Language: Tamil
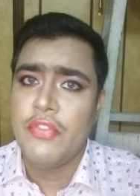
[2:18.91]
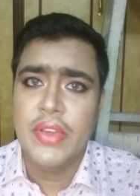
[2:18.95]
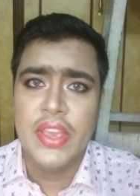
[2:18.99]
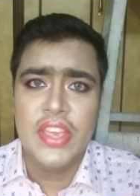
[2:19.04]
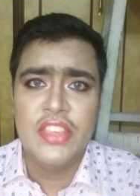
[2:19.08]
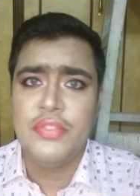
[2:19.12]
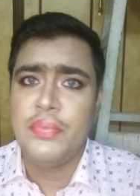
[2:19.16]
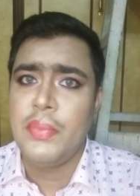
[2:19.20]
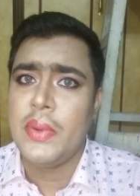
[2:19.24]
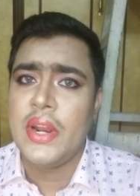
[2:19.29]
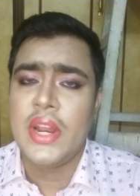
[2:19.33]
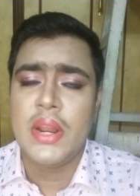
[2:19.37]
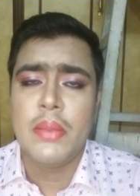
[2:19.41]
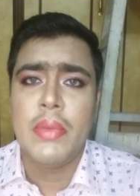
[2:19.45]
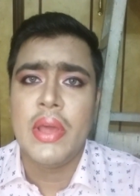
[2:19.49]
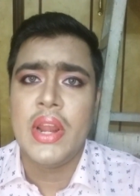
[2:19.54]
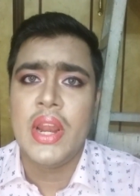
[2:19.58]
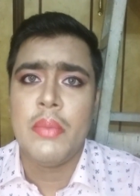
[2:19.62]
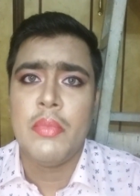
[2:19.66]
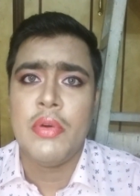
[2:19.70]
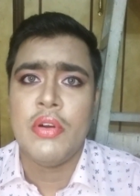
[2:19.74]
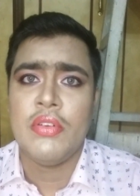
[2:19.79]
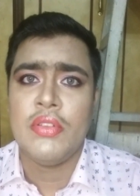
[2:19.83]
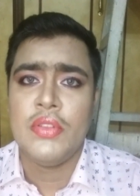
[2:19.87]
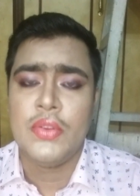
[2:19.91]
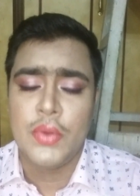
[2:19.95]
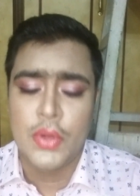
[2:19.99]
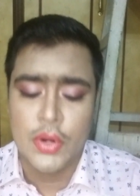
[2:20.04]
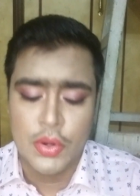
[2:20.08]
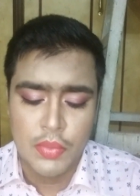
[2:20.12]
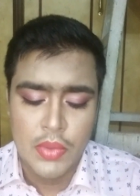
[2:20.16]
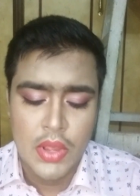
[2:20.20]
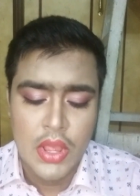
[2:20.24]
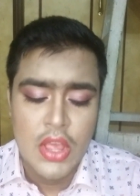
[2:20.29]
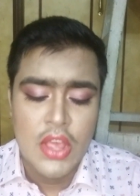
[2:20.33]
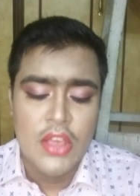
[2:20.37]
ஃபேஸ் பண்ணுற மாதிரி நமக்கு
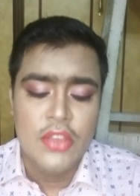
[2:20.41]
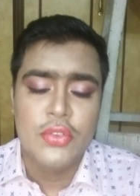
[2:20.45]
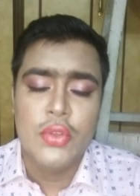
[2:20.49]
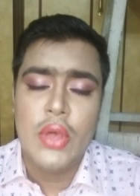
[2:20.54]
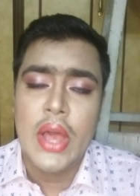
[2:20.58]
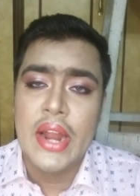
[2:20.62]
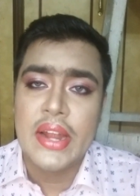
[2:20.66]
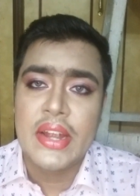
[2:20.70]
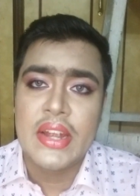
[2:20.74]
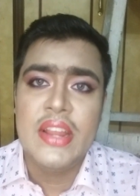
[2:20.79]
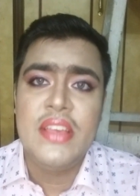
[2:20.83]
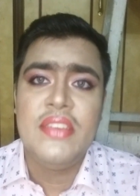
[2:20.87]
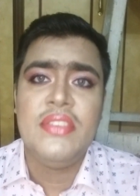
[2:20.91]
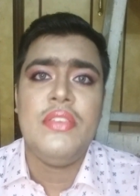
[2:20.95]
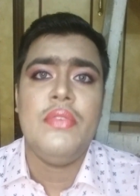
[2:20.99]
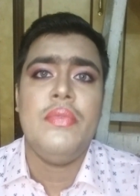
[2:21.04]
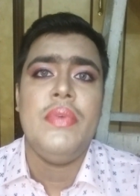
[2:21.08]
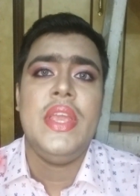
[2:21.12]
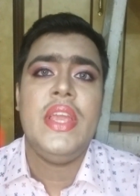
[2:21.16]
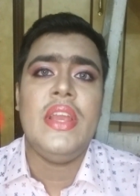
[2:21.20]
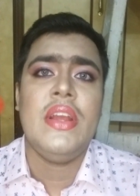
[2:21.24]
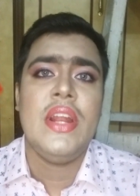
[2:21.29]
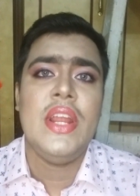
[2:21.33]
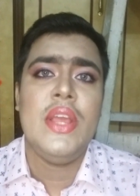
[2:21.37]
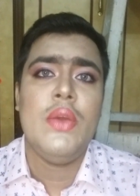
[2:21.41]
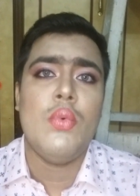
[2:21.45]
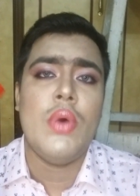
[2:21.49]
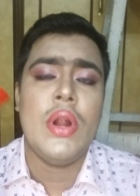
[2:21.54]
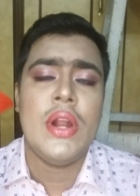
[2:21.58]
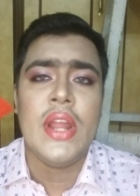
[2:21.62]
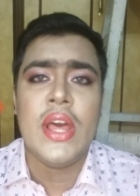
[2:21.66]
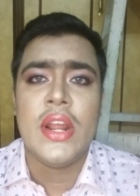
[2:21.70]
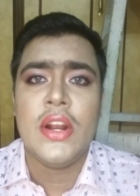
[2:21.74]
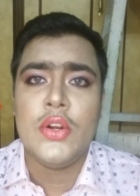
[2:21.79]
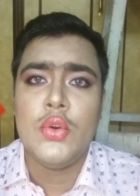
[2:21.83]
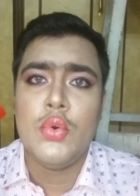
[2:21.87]
வந்துட்டு வரும் ஸோ அட்லீஸ்ட் வீக்லி
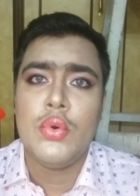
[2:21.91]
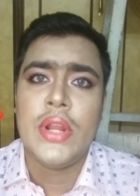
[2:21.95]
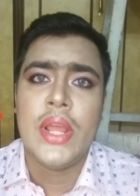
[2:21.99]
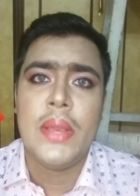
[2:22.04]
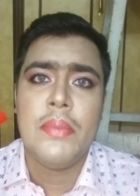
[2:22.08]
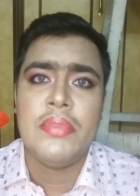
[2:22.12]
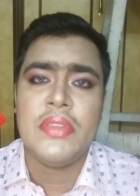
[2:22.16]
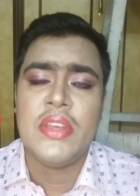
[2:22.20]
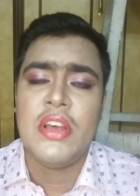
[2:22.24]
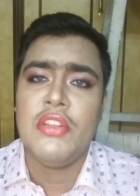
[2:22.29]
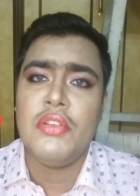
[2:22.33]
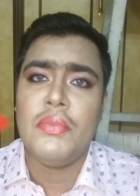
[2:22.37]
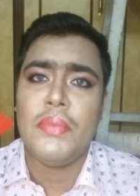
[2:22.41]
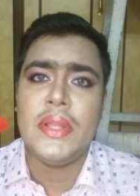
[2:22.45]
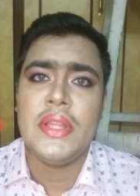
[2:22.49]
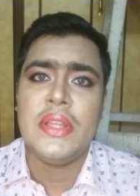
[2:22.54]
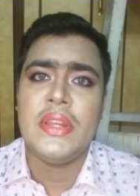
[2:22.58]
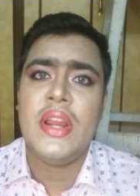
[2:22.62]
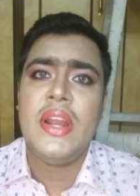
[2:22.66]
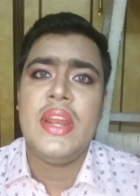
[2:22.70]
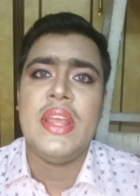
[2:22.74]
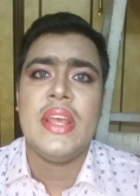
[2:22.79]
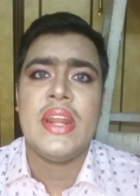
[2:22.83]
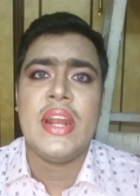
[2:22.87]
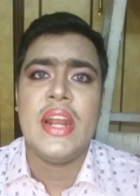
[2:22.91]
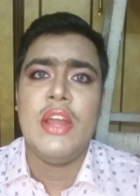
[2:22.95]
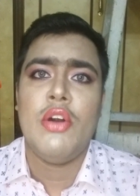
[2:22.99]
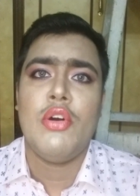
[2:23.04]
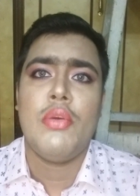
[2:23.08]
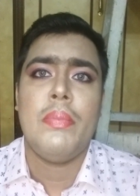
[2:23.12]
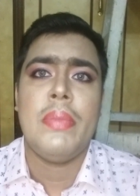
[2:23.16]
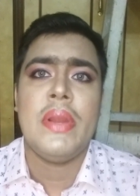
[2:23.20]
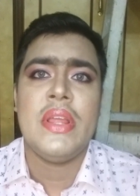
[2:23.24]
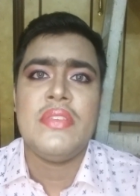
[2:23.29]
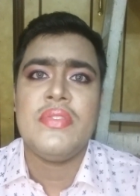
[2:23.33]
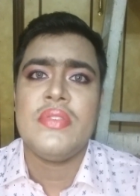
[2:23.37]
ஒன் ஆர் டூ டைம்ஸ் பார்த்திங்கன்னா நீங்கள் நல்லா
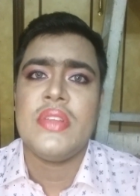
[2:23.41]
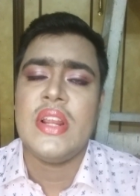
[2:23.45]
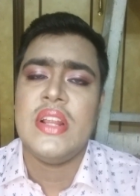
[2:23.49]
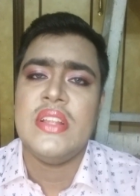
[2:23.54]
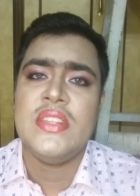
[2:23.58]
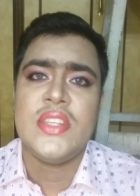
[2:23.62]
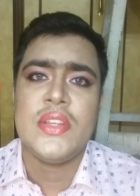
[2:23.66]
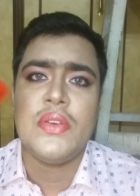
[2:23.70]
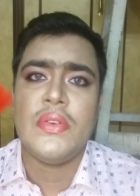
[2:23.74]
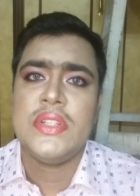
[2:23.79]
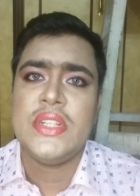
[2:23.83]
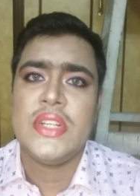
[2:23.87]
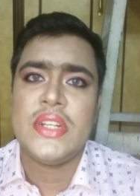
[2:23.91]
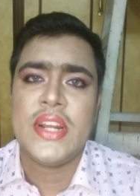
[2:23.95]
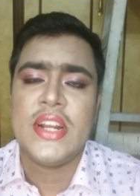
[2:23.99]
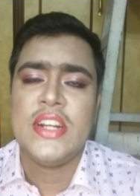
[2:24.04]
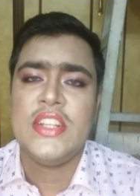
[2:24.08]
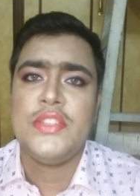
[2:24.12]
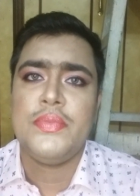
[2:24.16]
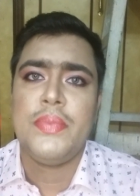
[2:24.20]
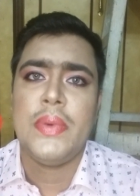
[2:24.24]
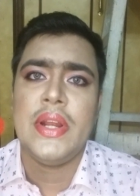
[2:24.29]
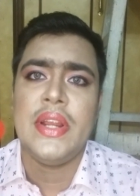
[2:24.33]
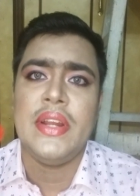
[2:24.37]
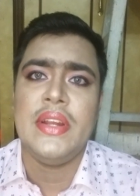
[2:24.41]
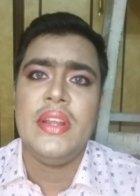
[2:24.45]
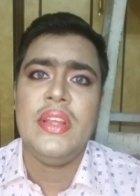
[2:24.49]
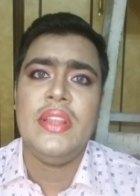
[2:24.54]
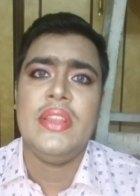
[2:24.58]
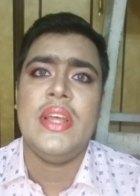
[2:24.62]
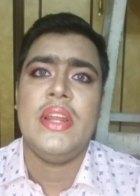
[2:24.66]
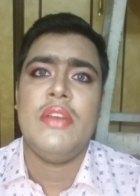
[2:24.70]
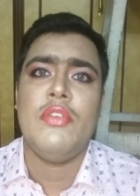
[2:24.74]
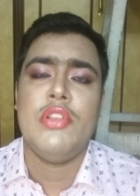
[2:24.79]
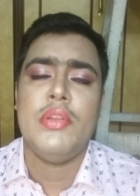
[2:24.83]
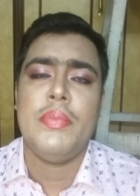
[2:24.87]
ஒரு ப்ரஷ் கிளென்சர் வச்சு கிளென்ஸ் பண்ணிவிட்டு
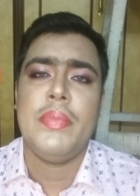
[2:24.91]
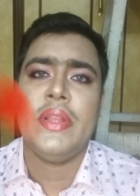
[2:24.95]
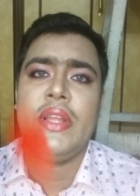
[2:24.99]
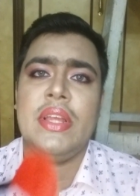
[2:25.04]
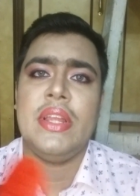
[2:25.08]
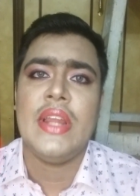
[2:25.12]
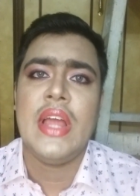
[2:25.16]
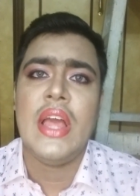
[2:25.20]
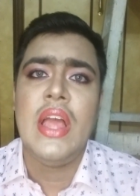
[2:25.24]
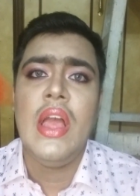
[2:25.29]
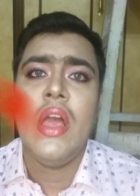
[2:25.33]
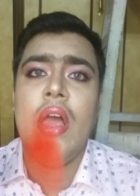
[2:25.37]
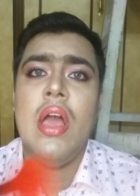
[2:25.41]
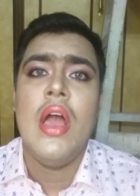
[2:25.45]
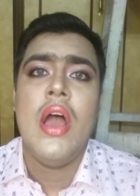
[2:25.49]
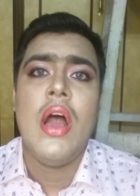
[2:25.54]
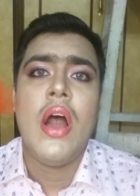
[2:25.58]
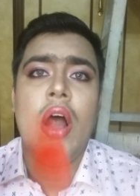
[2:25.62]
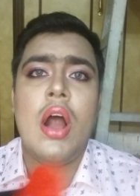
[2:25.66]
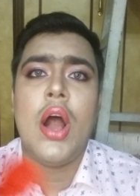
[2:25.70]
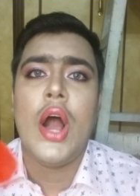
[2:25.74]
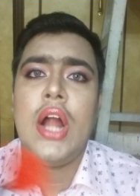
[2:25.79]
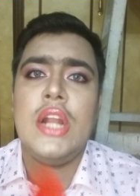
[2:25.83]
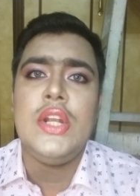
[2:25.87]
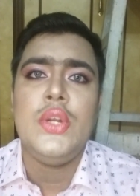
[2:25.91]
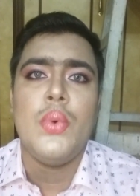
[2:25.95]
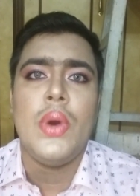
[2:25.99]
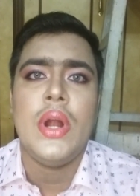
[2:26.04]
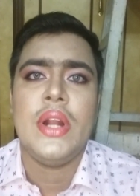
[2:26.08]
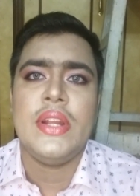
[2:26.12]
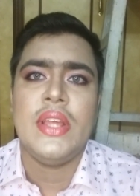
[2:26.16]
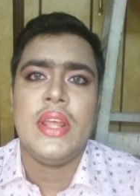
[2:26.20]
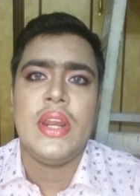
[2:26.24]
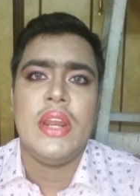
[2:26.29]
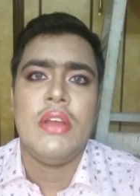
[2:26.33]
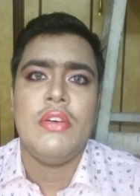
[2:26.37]
தென் வந்து பார்த்திங்கன்னா ஹாட்
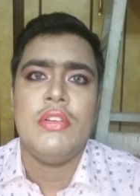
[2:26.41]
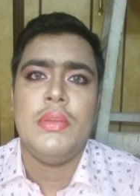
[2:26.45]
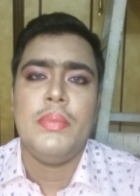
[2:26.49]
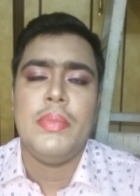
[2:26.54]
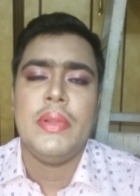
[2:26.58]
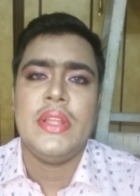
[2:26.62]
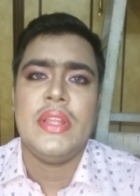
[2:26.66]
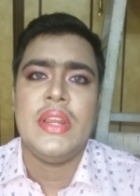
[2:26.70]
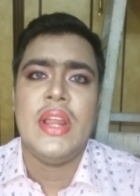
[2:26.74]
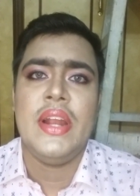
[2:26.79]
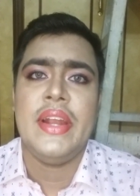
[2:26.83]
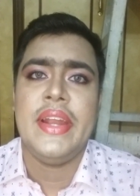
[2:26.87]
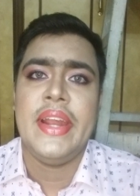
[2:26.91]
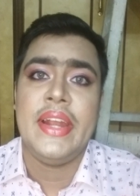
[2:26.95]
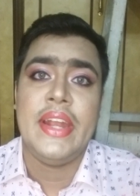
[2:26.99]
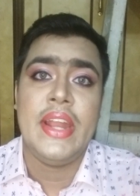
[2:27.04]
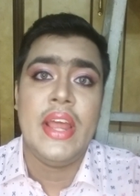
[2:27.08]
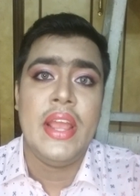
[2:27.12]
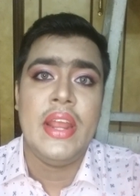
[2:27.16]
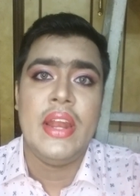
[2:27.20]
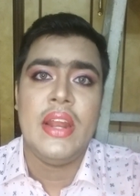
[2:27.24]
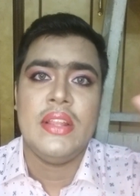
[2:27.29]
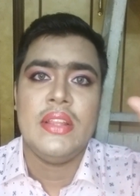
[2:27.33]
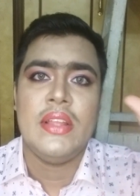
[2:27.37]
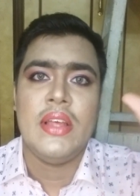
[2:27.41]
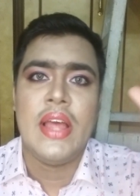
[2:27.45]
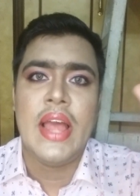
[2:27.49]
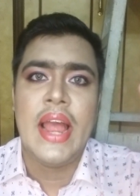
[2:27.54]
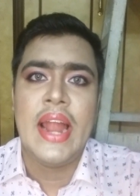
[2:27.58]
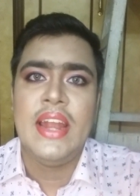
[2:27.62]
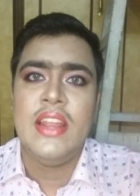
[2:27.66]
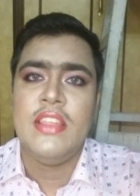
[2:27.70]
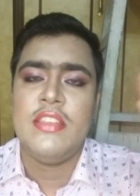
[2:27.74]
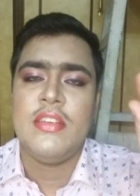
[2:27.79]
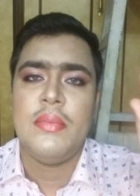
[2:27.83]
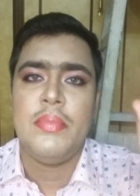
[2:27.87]
வாட்டரில் வந்து பார்த்திங்கன்னா டெட்டாயில் அந்த
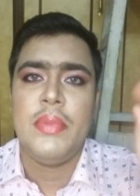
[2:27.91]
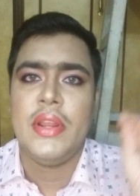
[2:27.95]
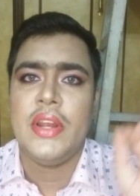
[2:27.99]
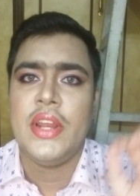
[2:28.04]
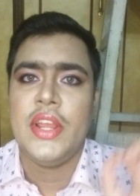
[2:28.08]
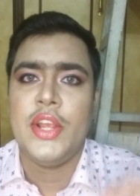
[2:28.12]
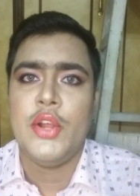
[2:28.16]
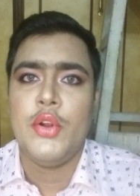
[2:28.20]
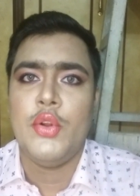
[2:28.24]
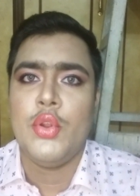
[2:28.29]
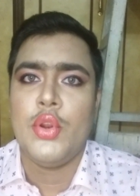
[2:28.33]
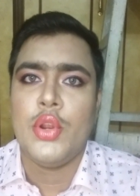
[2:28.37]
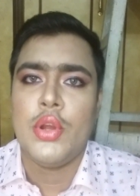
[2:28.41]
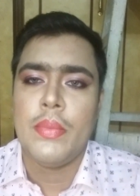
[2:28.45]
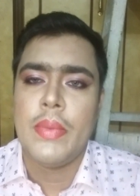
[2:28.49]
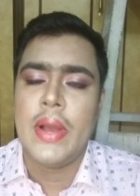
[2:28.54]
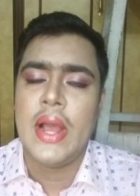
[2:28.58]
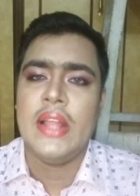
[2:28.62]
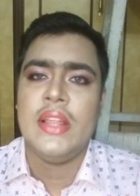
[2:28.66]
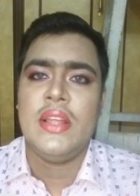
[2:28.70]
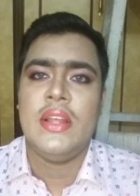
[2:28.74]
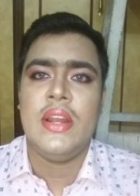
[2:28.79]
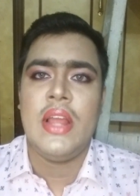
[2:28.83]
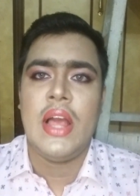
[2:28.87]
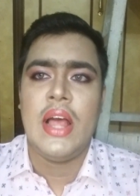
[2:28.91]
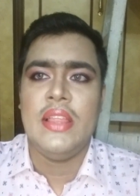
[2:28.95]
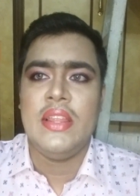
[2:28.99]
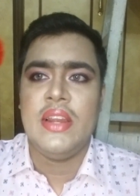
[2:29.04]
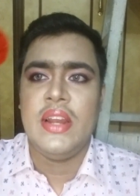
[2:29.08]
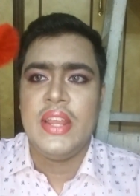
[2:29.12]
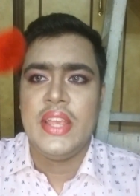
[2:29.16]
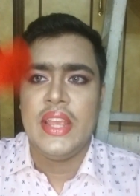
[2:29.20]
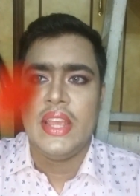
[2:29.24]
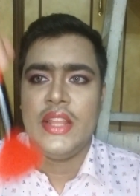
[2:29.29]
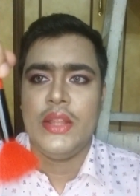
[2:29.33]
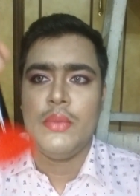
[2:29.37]
ஆன்டிசெப்டிக் லிக்விட் இருக்கும் அதில்
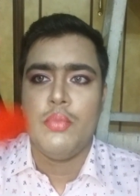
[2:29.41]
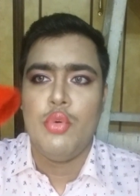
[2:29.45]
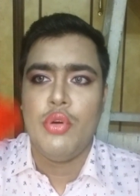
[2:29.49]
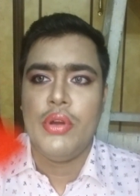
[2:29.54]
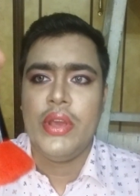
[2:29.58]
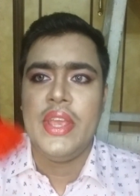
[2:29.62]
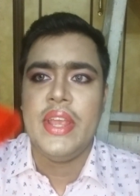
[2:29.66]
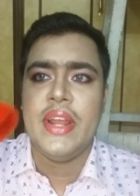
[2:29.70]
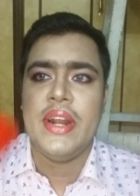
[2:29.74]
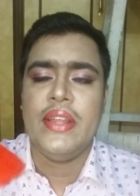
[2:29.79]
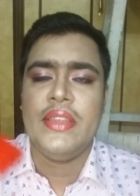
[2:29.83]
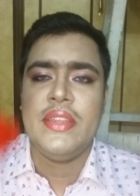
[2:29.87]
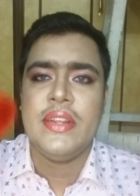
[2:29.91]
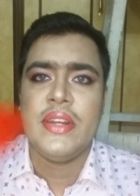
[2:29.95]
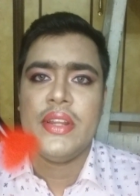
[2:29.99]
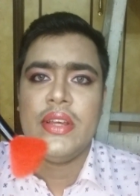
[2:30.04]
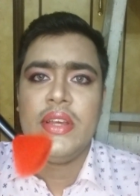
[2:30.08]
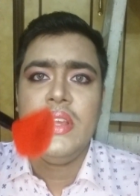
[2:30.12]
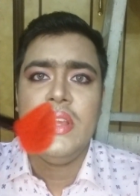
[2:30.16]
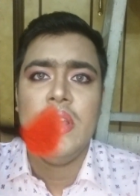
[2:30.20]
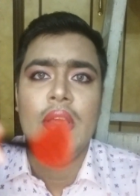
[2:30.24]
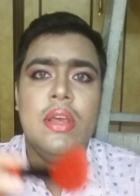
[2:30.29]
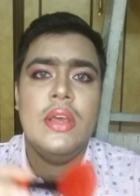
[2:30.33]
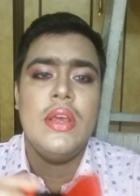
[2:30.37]
அதில் நீங்கள் இது முக்கி எடுத்துகிட்டு